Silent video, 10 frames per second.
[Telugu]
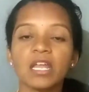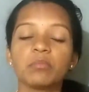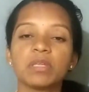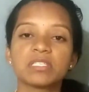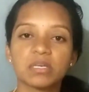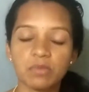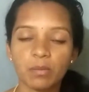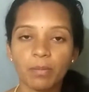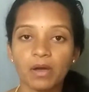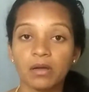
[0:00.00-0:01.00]
అండ్ మీ
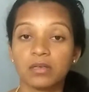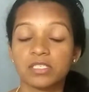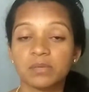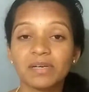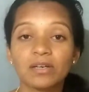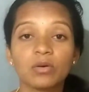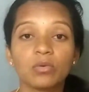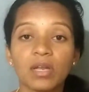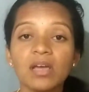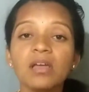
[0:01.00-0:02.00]
స్టమక్ స్టమక్లో
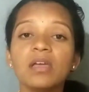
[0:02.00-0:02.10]
ఉన్న